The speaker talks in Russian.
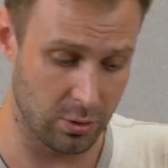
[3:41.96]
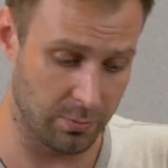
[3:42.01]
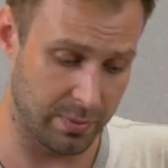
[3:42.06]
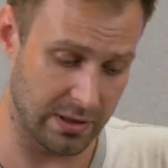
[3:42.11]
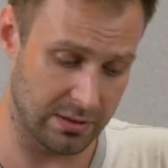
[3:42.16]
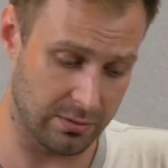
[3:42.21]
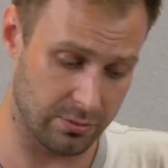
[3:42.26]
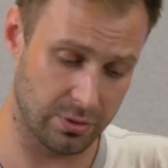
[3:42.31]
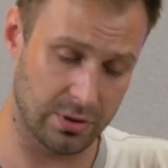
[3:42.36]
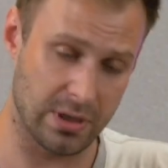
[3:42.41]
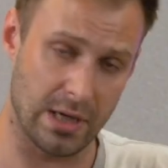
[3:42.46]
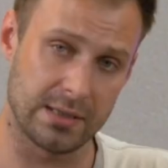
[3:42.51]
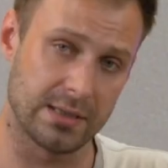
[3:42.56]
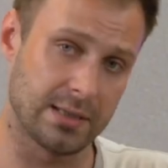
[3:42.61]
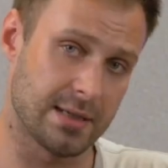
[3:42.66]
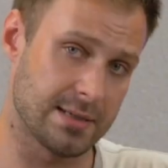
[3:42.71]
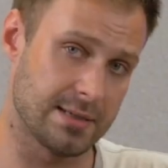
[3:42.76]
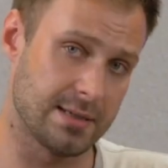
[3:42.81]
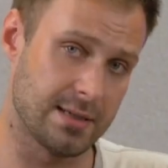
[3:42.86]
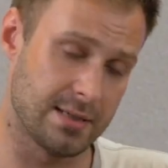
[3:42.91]
но при этом хоть
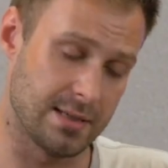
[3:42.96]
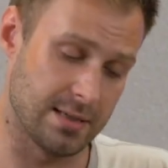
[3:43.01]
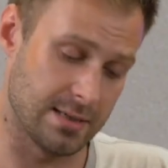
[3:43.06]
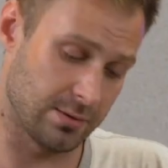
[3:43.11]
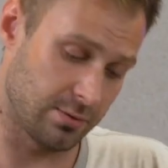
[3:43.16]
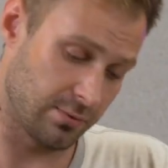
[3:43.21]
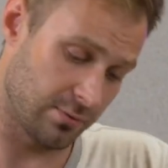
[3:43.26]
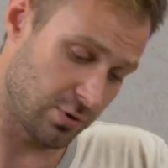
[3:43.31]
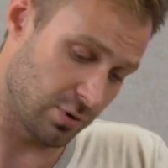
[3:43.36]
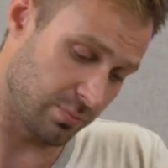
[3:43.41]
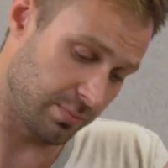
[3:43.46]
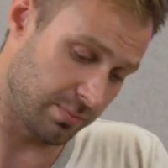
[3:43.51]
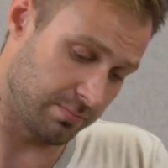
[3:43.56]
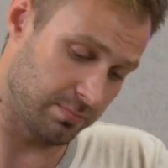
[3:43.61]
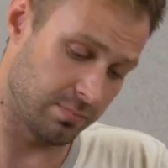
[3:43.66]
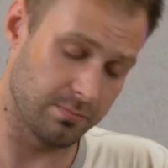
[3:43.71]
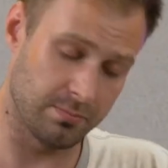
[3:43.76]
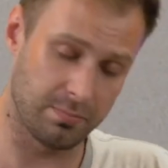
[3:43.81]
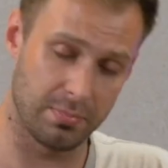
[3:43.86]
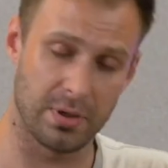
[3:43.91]
как-то разнестись. А то все по,
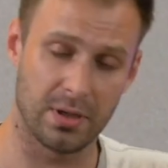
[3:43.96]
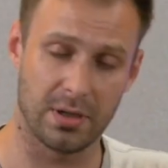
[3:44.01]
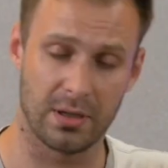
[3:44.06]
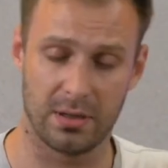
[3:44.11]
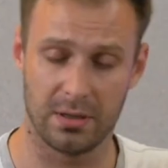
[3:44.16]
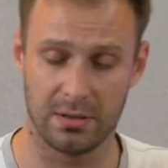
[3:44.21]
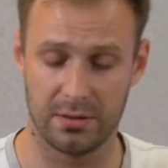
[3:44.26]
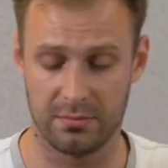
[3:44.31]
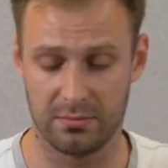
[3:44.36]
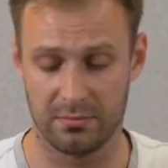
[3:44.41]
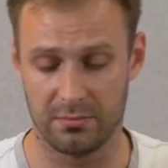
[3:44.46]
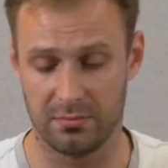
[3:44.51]
по